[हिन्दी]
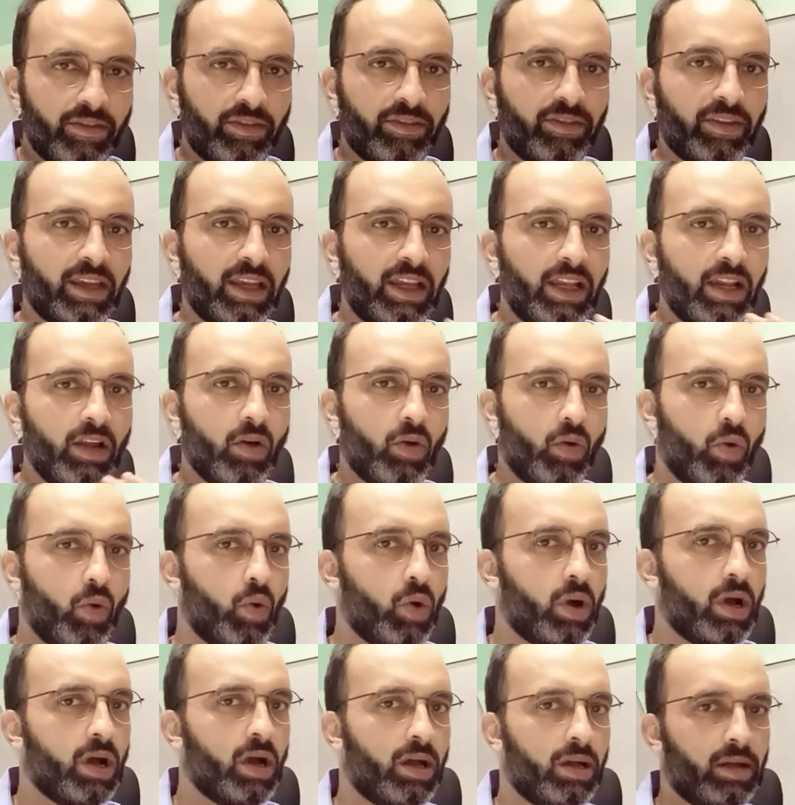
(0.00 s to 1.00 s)
फील
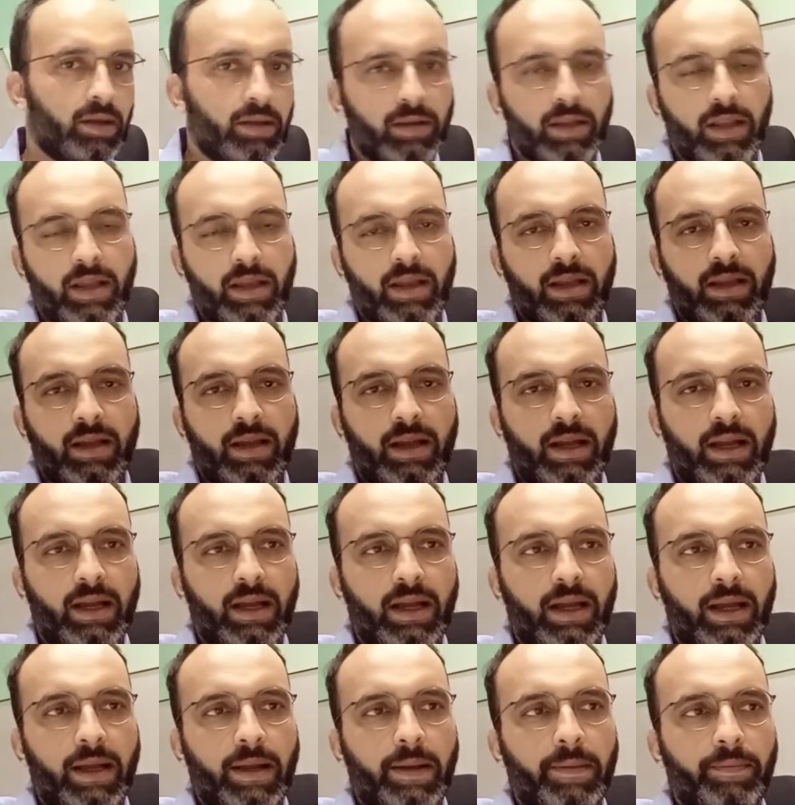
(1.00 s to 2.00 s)
होगा
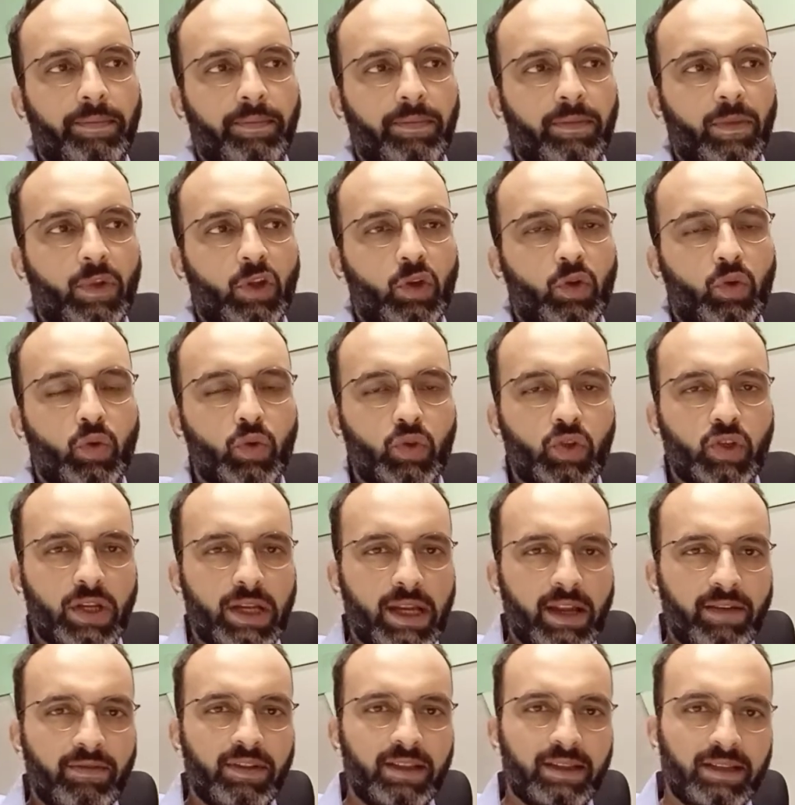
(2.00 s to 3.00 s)
um,
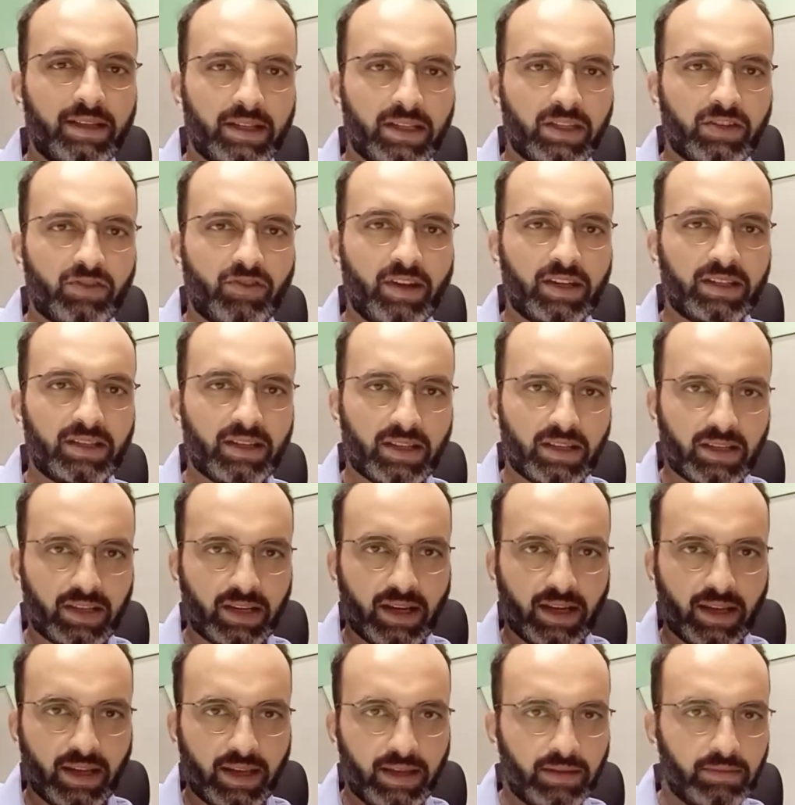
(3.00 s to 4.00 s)
कुछ लेवल तक स्ट्रेस
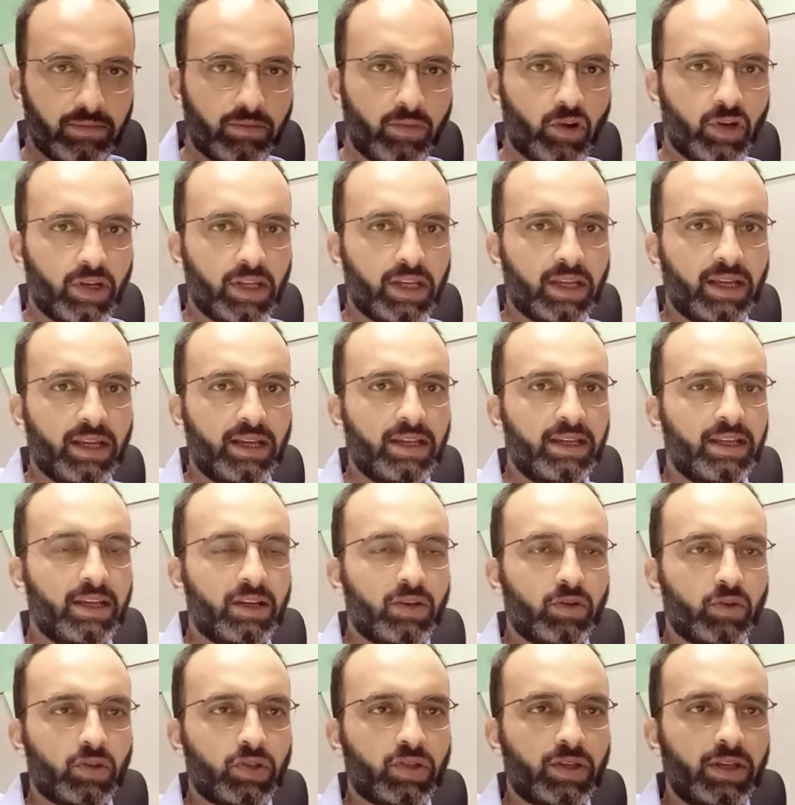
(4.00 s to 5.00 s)
अच्छा है बॉडी के
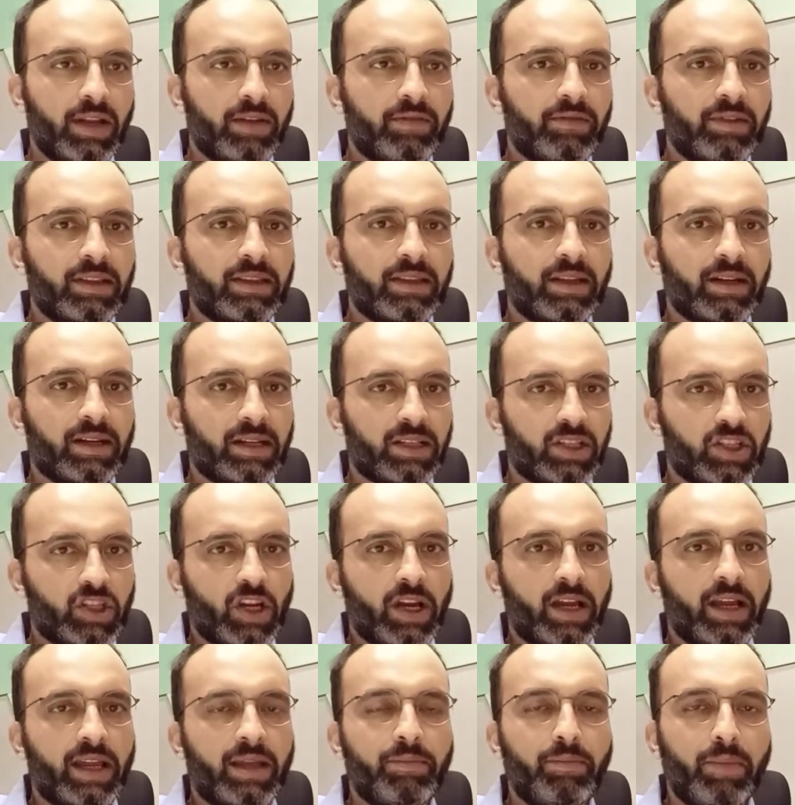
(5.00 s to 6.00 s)
लिए कुछ लेवल तक
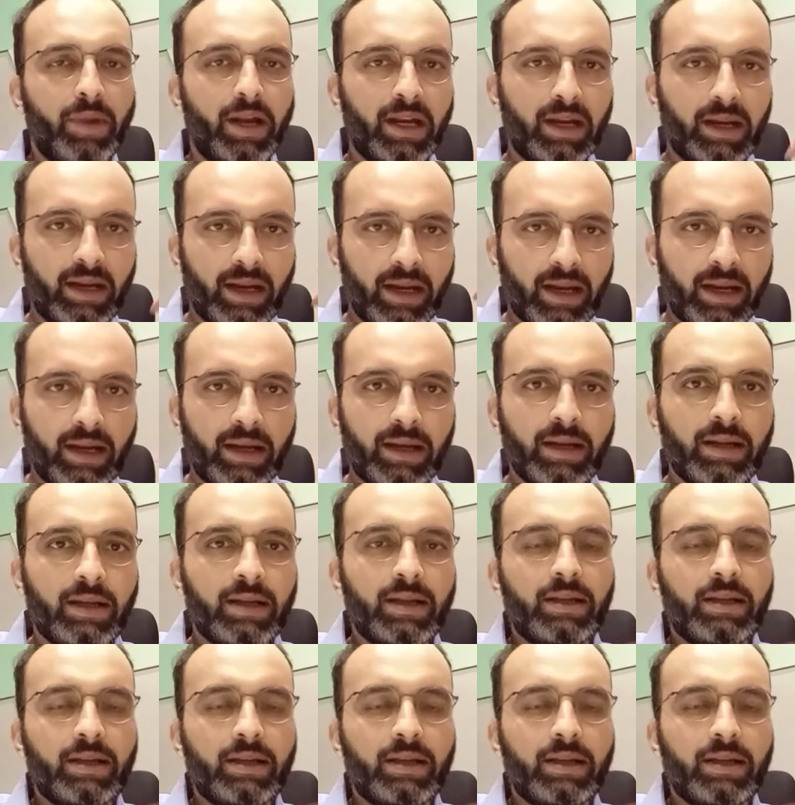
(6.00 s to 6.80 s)
अच्छा है मेंटल